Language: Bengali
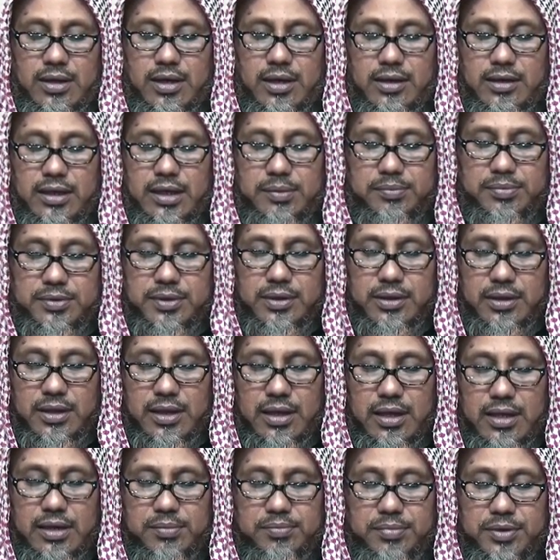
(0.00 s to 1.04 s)
আন
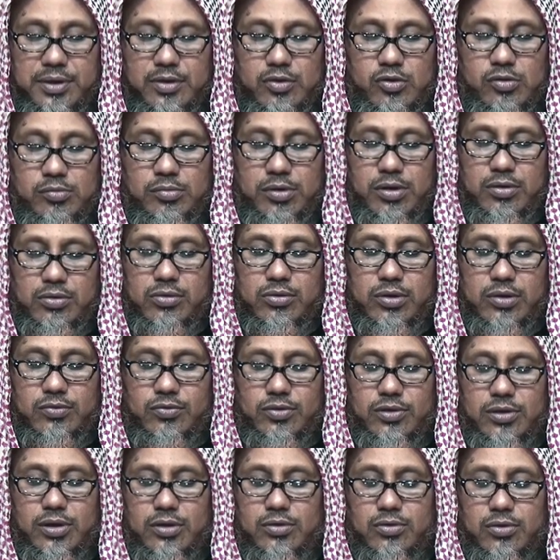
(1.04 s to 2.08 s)
আবদুল্লাহ ইবনে بن عمر
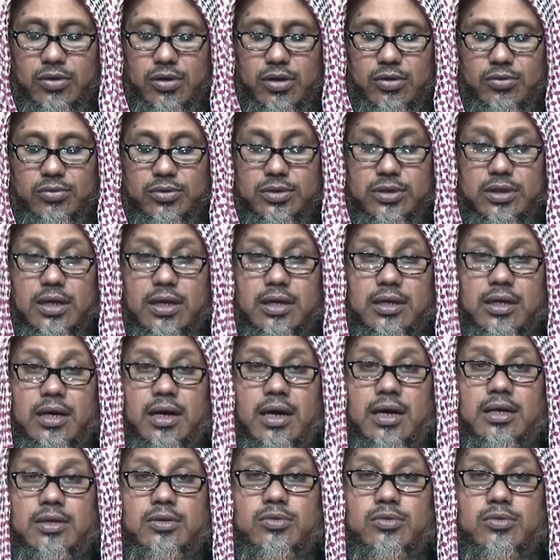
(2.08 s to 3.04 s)
رضي আনহু تعالى